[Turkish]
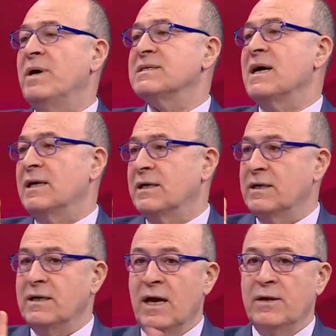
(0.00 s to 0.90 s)
Pazarlık
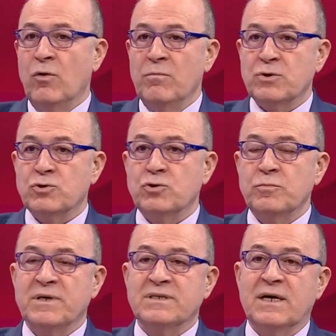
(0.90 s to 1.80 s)
yani 15 üstü
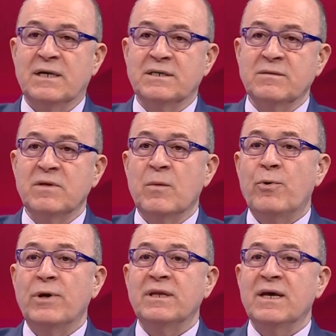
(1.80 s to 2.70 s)
pazarlık. Şimdi
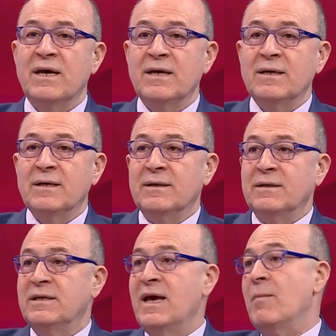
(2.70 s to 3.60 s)
Napoli'de
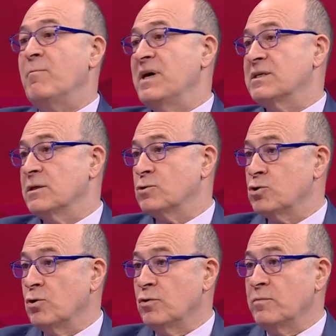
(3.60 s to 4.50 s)
ne yapmaya
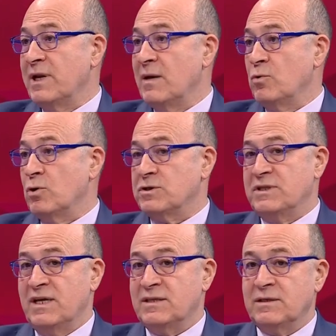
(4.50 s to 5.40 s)
çalışıyor onu bilemiyoruz
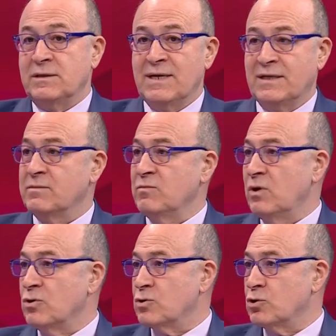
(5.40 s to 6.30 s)
net. Yani şimdi
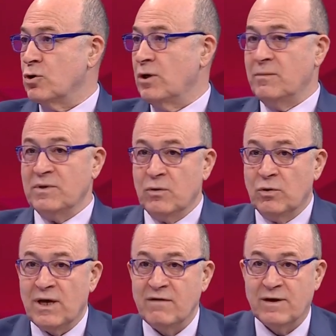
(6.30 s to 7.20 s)
biliyorsun şöyle bir
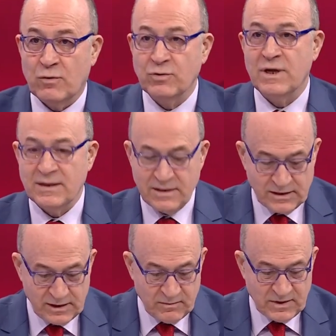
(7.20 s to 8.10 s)
olay var onu da
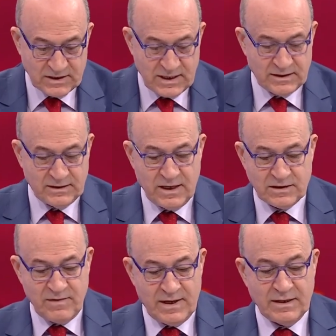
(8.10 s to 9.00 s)
anlatalım da sen
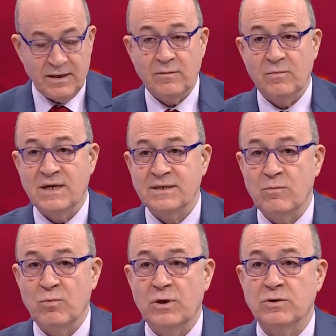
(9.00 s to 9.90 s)
transferde
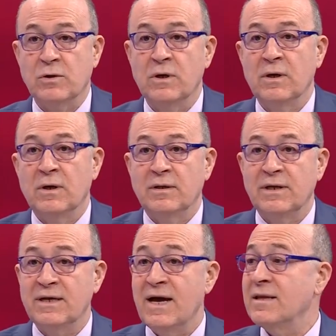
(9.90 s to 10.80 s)
bazen böyle söylüyorsun.
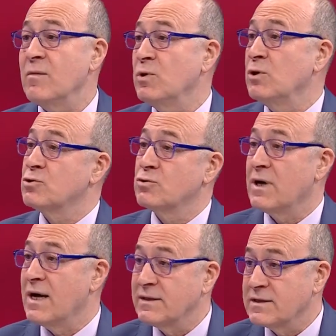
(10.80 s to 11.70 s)
Ya nereden biliyorsun
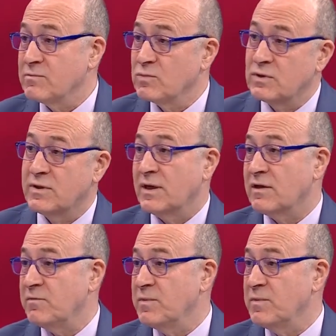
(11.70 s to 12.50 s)
kardeşim teklif